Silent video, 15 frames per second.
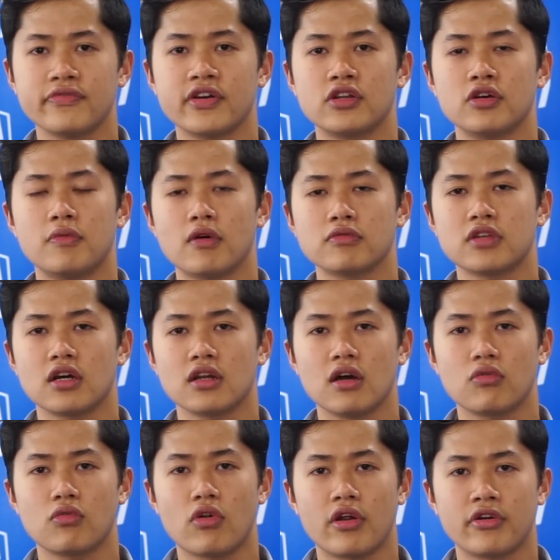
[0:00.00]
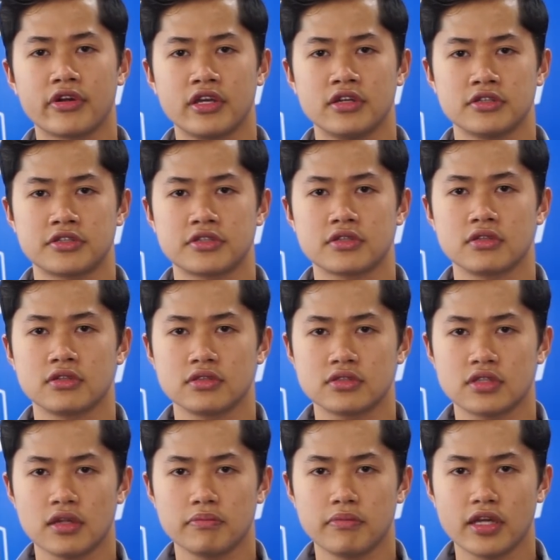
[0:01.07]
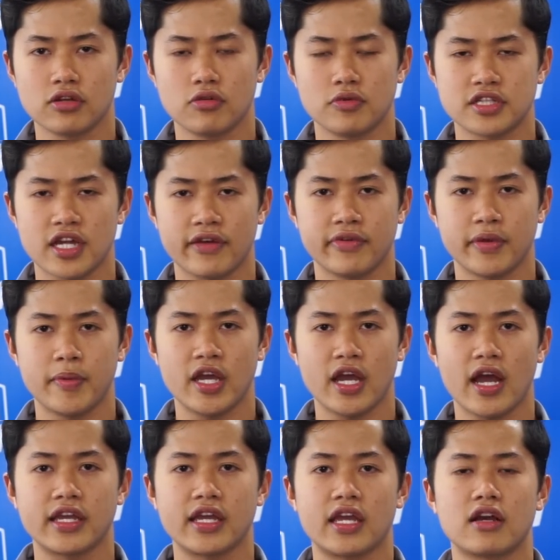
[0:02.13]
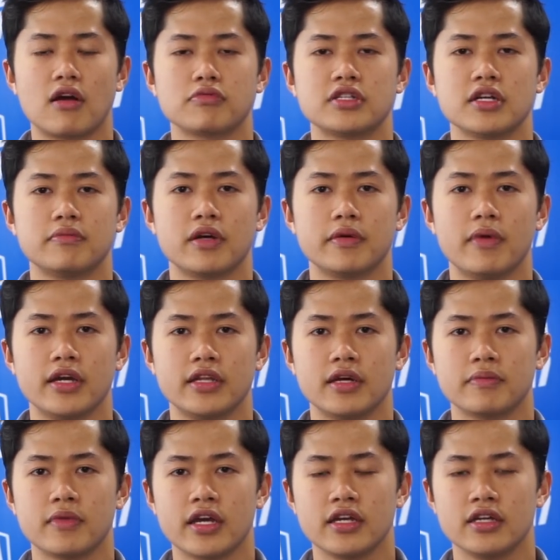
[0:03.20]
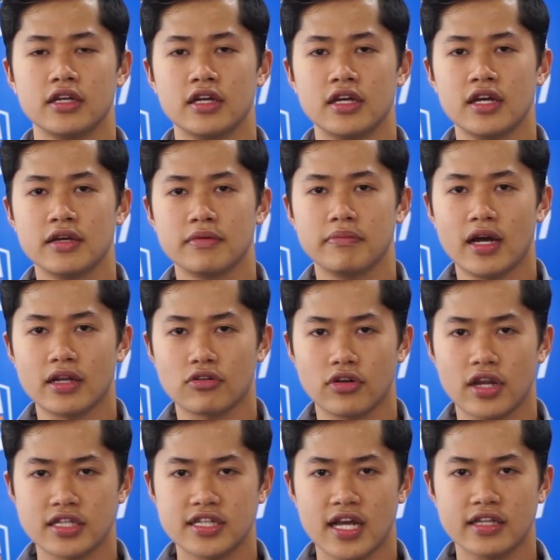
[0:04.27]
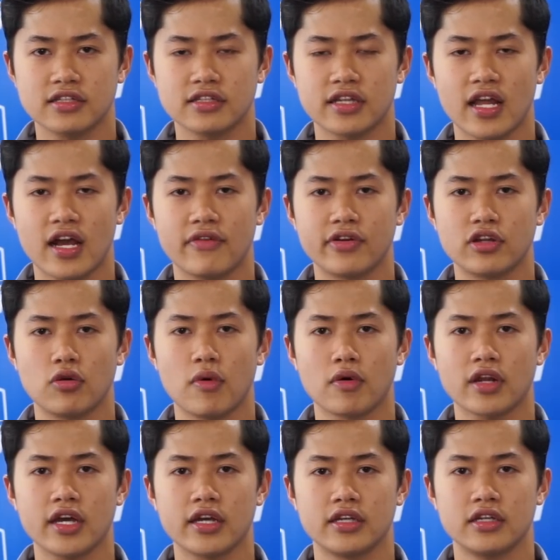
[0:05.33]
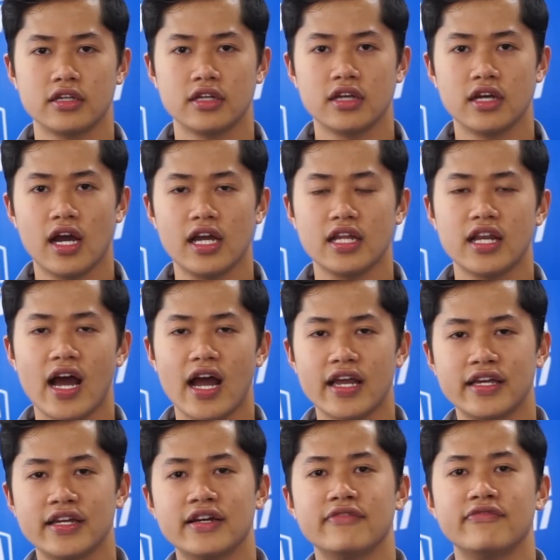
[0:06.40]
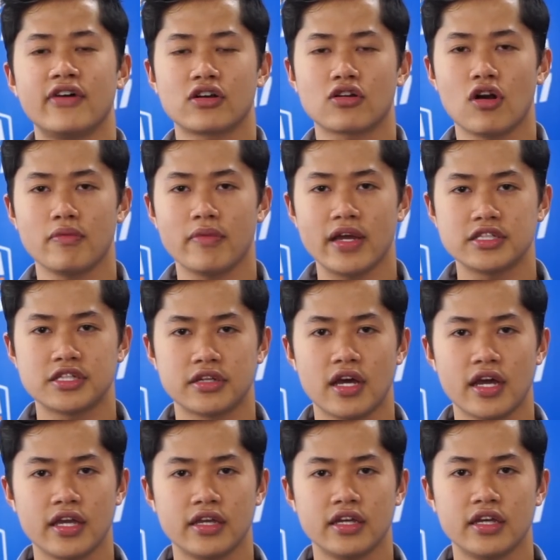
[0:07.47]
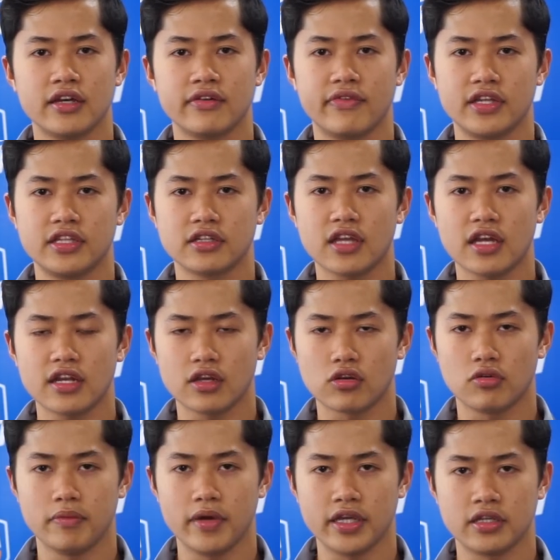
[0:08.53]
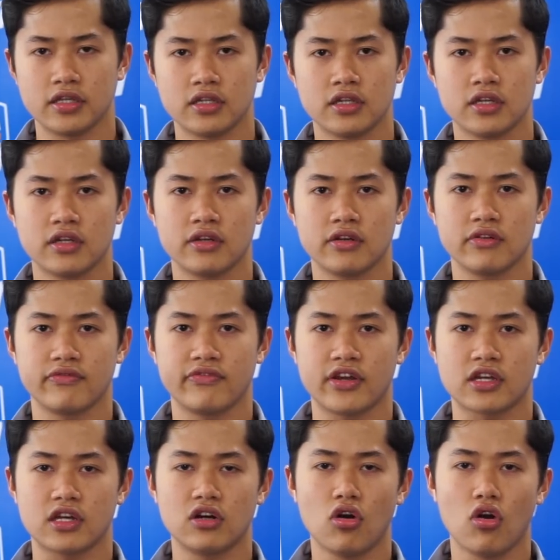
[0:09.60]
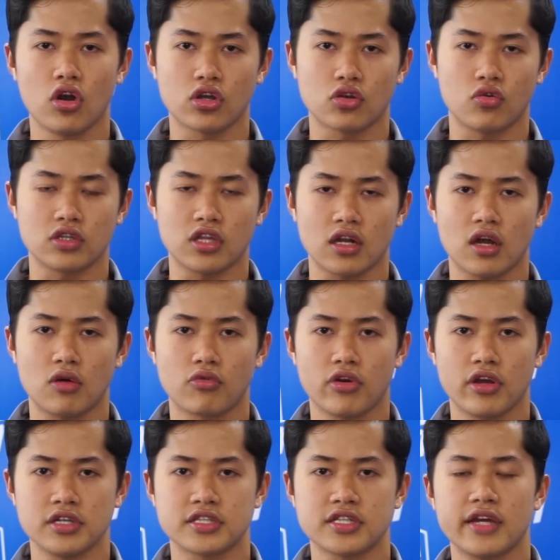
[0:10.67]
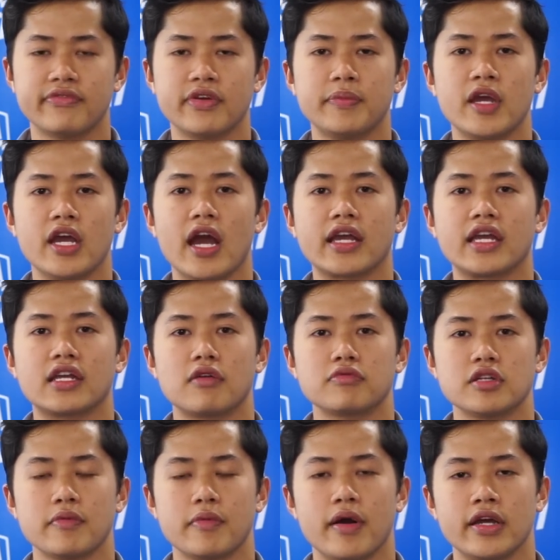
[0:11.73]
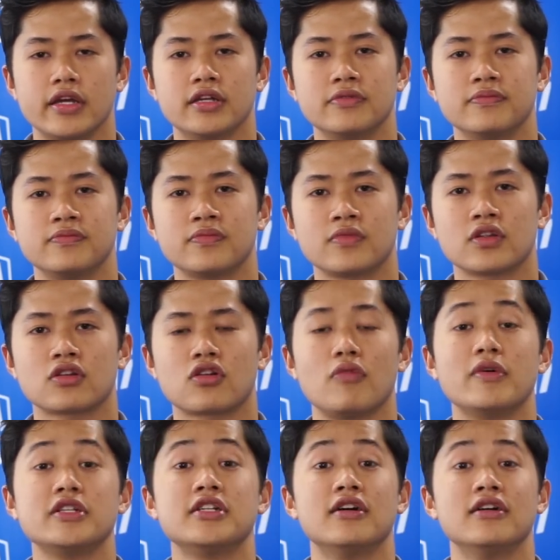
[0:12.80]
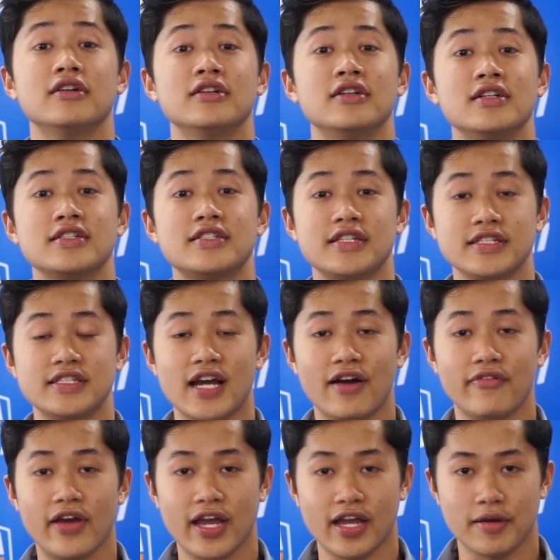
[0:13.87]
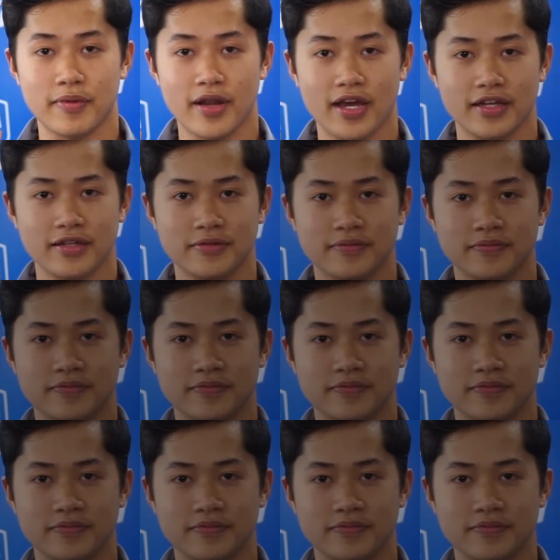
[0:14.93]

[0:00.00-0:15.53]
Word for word: về đội bóng Thăng Long Warriors, tân binh của mùa giải VBA 2017 năm nay. Bạn có đánh giá như thế nào về đội bóng này? Hãy like và comment dưới đây về những nhận định của mình về cơ hội của Thăng Long Warriors tại VBA 2017. Còn bây giờ, xin chào và hẹn gặp lại!